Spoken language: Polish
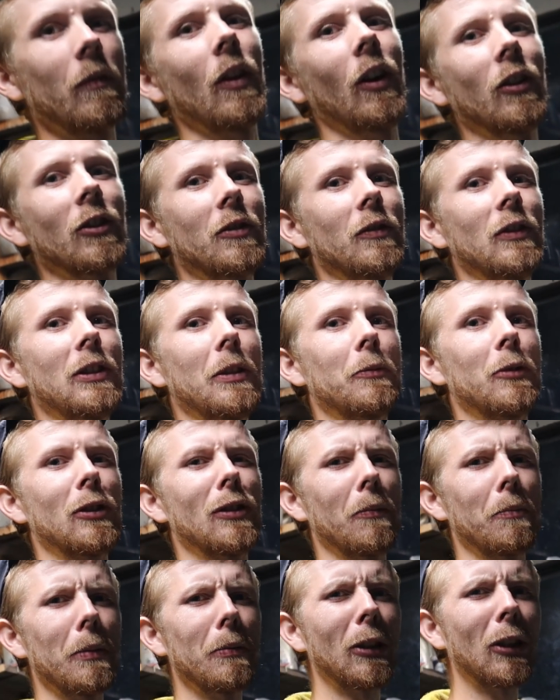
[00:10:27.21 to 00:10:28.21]
No oczywiście
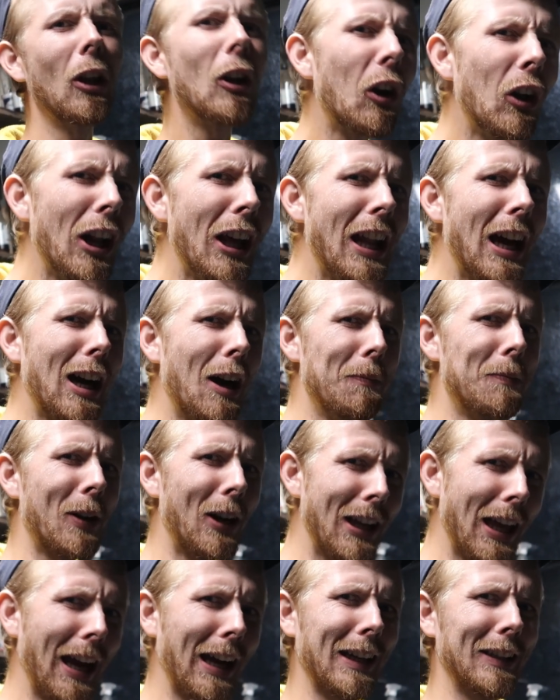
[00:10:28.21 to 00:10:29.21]
przystąpimy do kolejnego
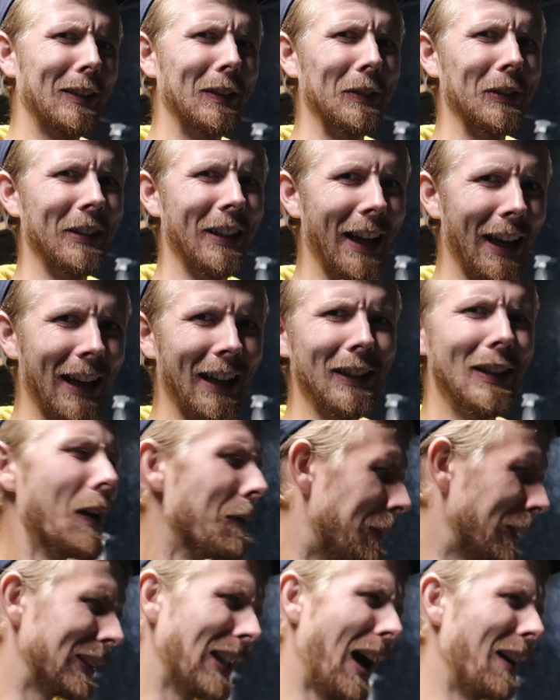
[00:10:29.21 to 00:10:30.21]
projektu, nie?
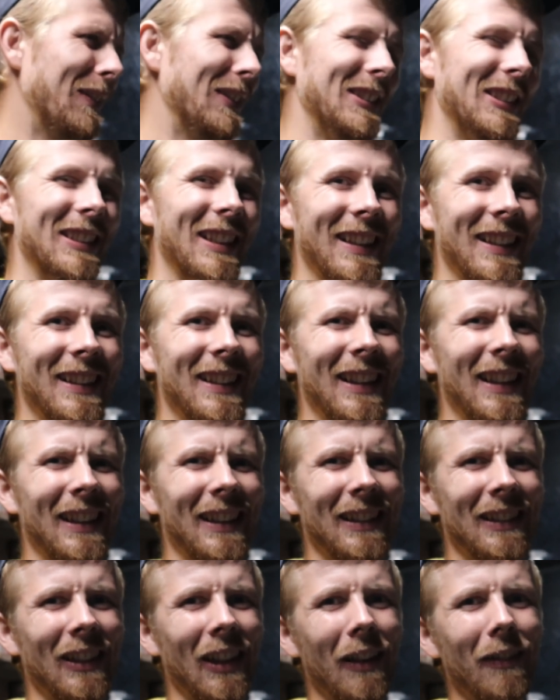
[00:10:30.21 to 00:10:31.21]
Nie podamy się.
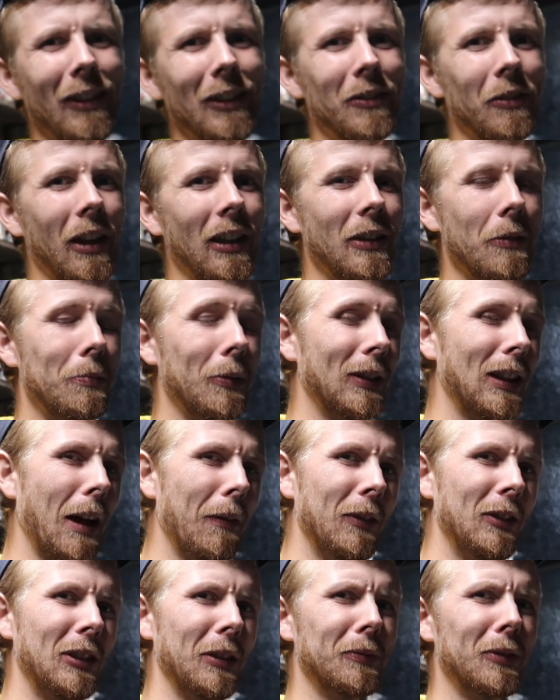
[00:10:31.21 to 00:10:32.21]
No ewentualnie
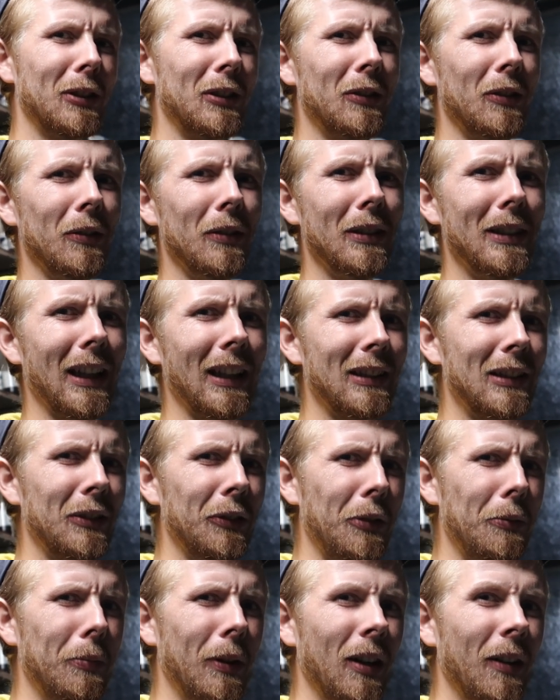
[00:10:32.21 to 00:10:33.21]
podamy się przed, nad
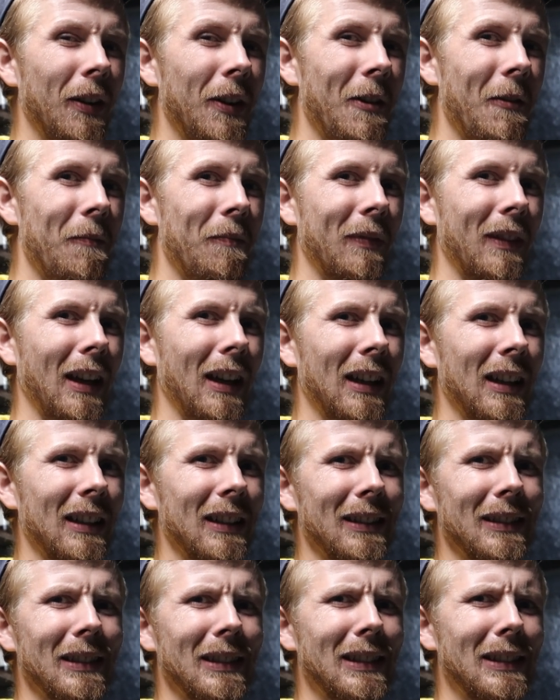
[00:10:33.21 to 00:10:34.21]
turbo,
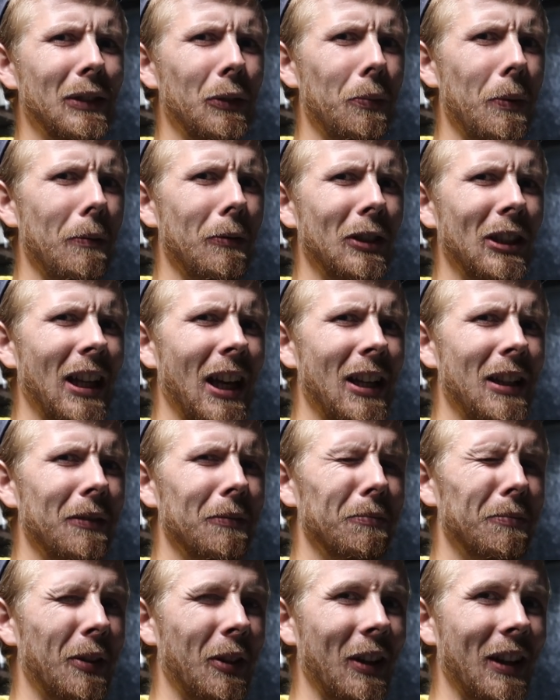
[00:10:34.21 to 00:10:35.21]
skupimy się na
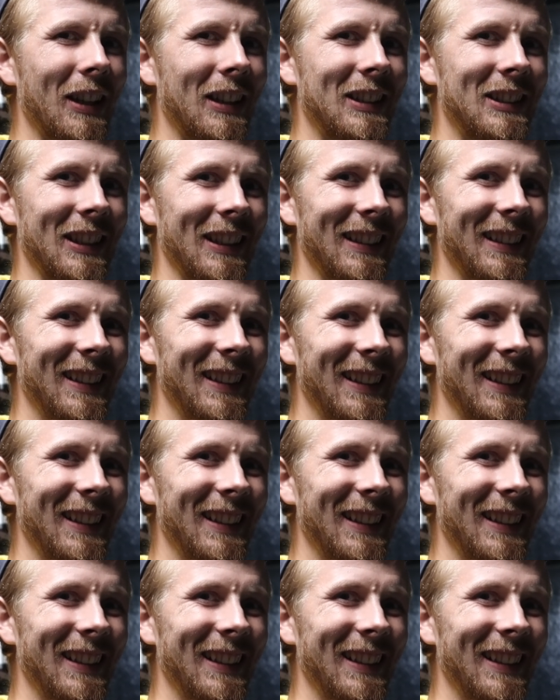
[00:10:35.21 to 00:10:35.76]
innym projekcie.